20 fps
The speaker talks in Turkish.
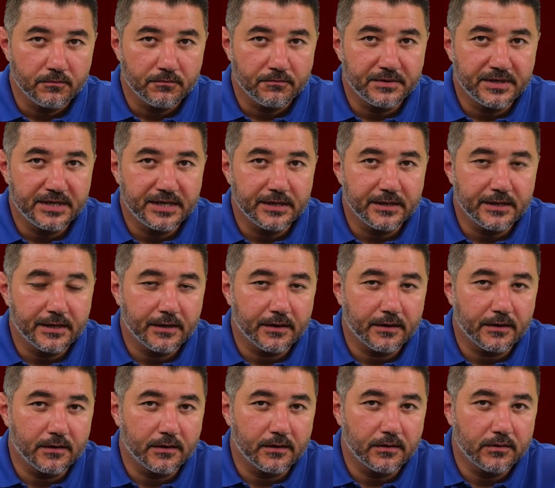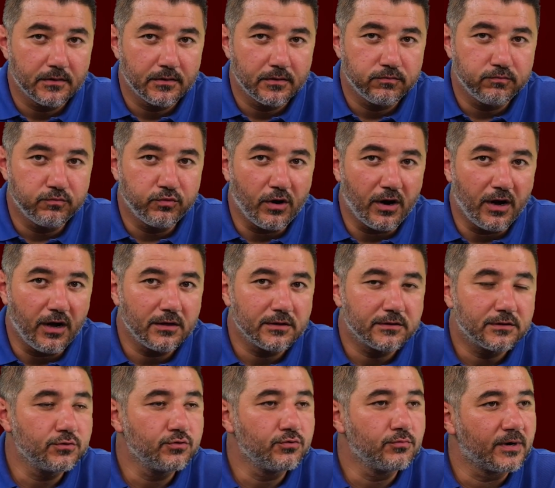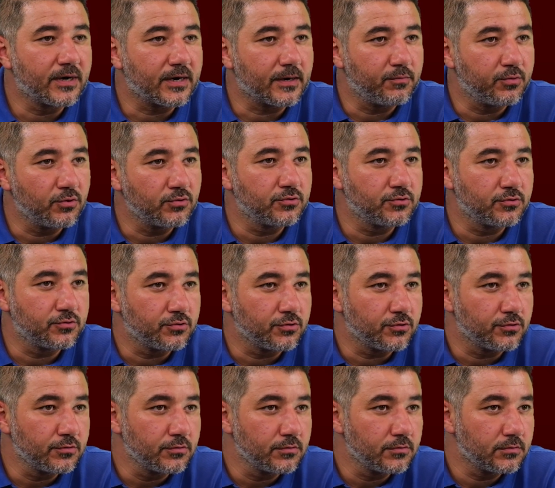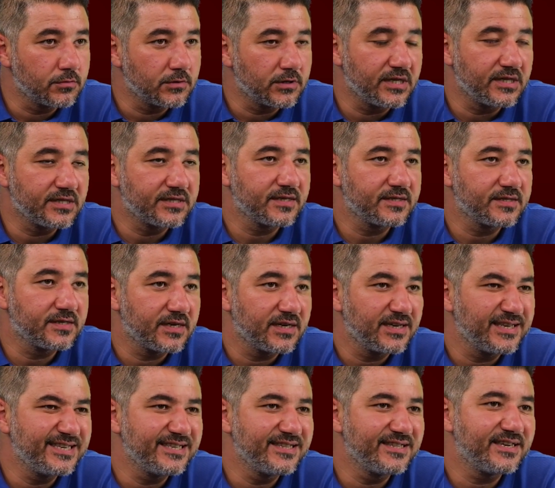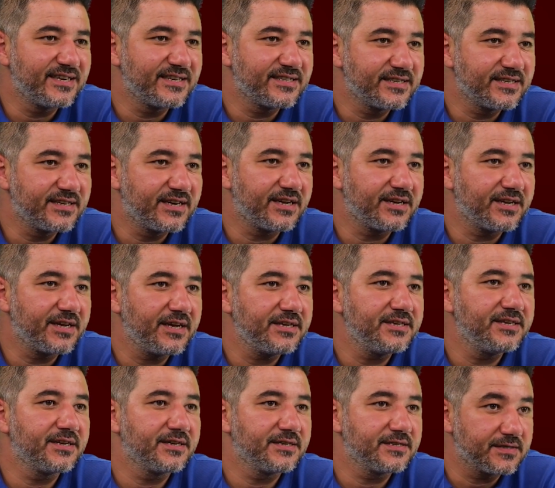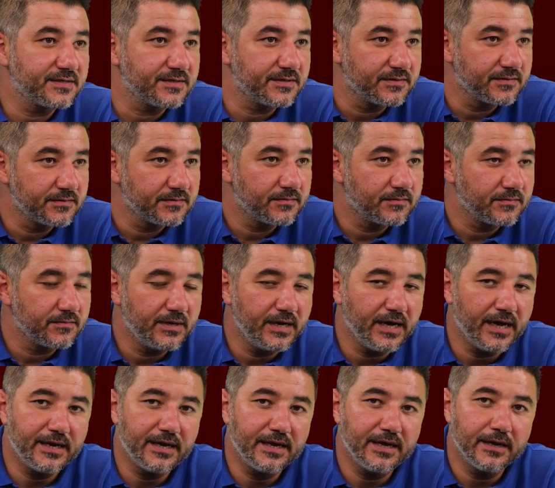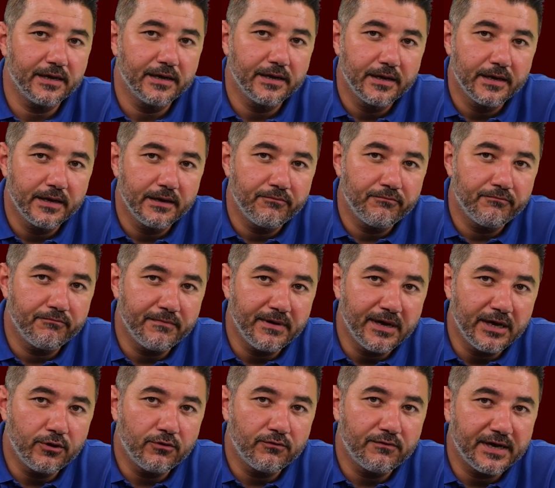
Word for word: Bir kere bu 6 numara pozisyonu Galatasaray'ın yıllardır kanayan yarası. Yani Melo